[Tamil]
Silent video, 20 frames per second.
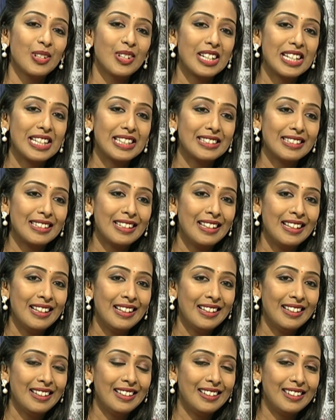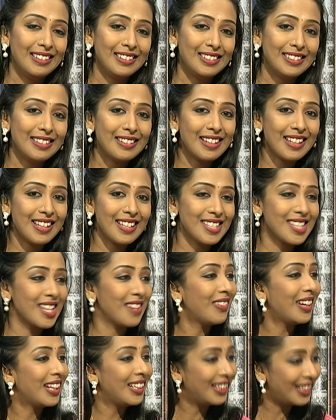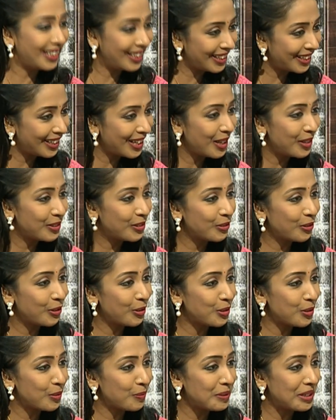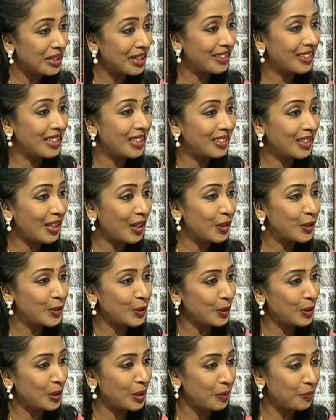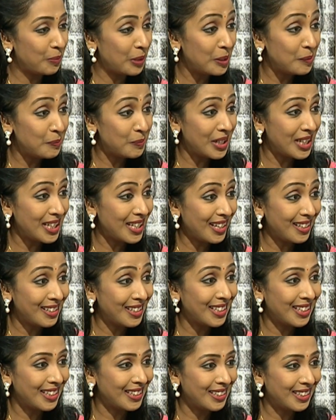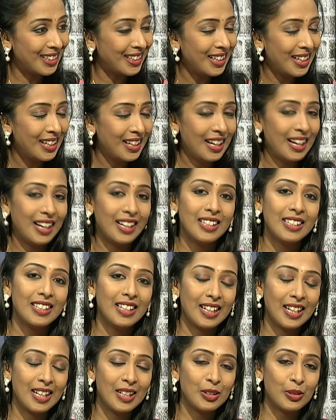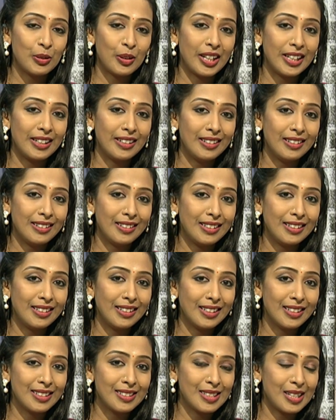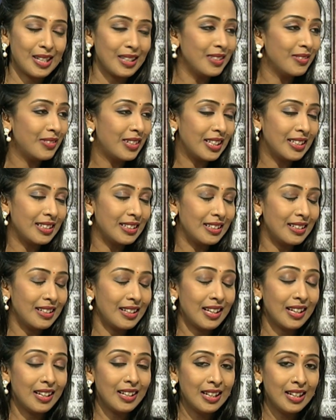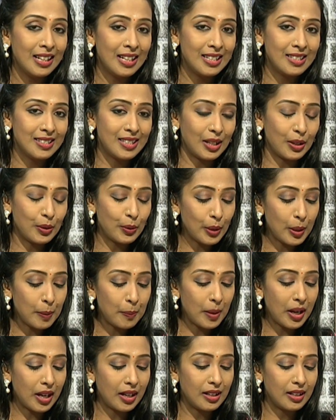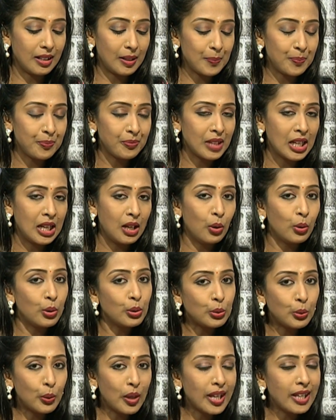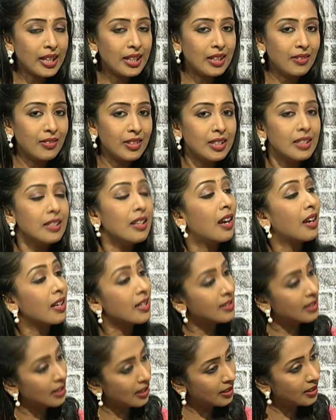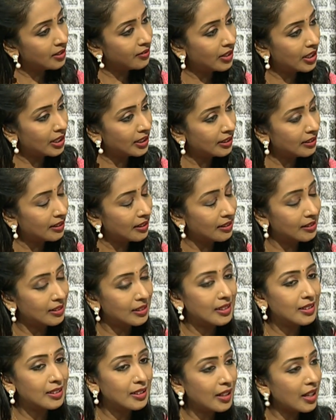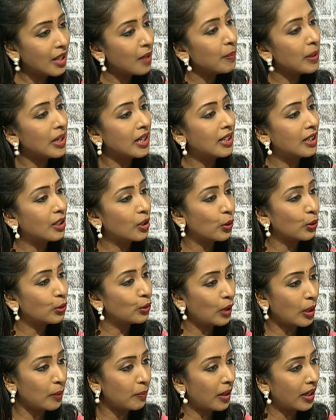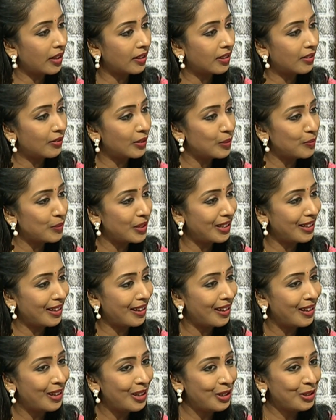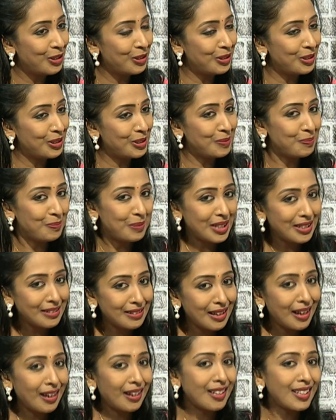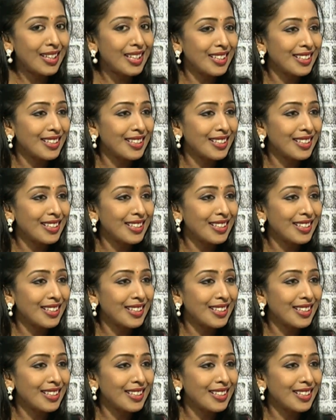சொல்கிற நேரத்தில் நிறைய சவால்களை எல்லாம் எதிர்கொண்டிருப்பீங்க அதையும் தாண்டி ஒரு பெண்மணியாக நீங்கள் இந்த அழகு கலைத்துறையில் நீங்கள் சிறந்து விளங்குவீங்க சரி குறிப்பாக ஒரு துறையில் வந்து நாங்கள் சிறந்து விளங்குகிறதுக்கு நிறைய பேர் எங்களுக்கு ஒத்துழைப்பாக இருக்க வேண்டும் இல்லையா ஒரு பின்னாடி